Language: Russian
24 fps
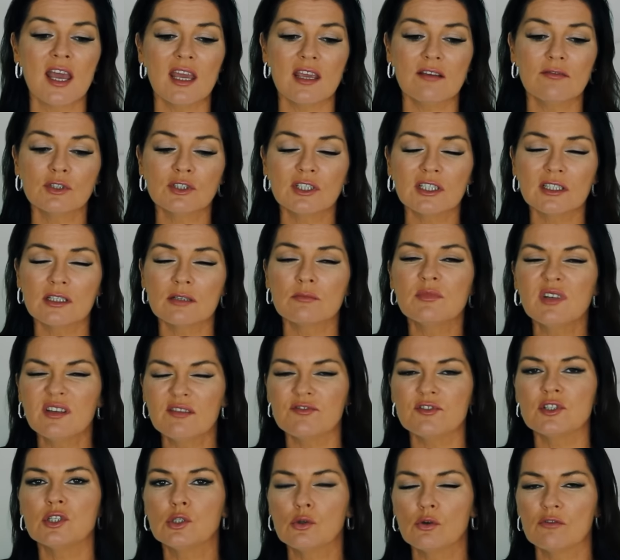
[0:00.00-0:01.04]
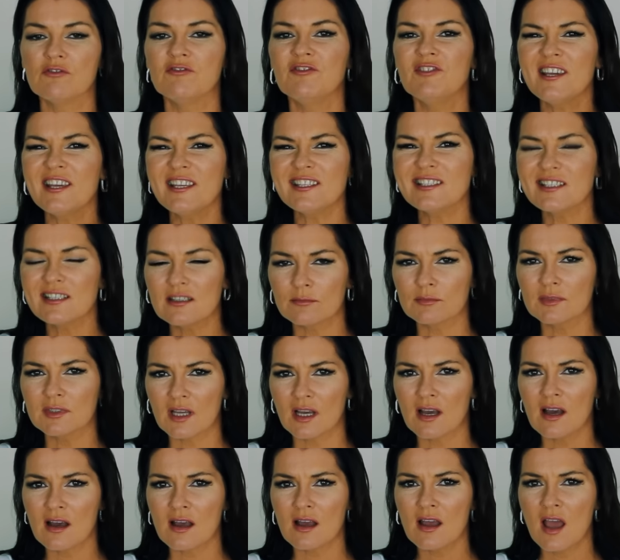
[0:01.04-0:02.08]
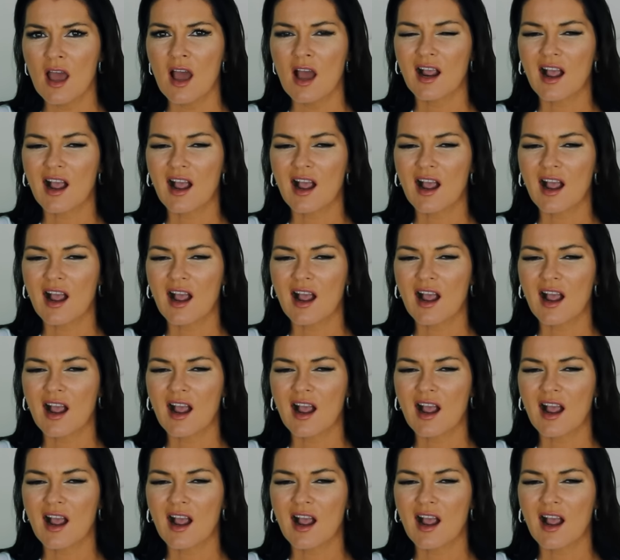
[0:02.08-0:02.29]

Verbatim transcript: И вот это мы все видим, да,